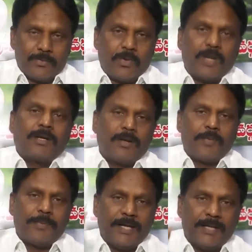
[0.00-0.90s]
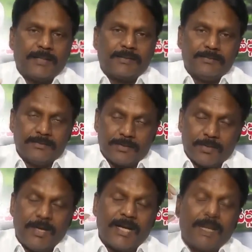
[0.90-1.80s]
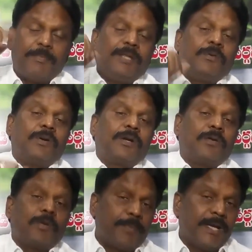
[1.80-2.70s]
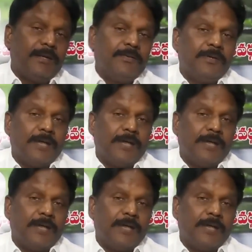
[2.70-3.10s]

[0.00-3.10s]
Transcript: కోట్ల రూపాయలు అంటే సుమారుగా పది కోట్ల రూపాయలు